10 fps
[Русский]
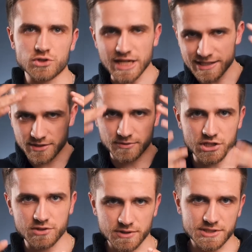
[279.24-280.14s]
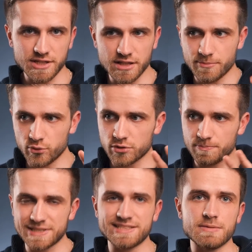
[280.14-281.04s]
то части вашего тела
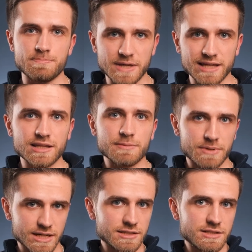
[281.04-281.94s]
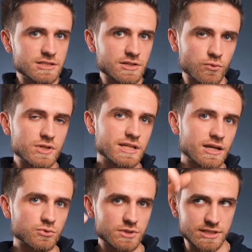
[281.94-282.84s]
будут постепенно проходить сквозь эту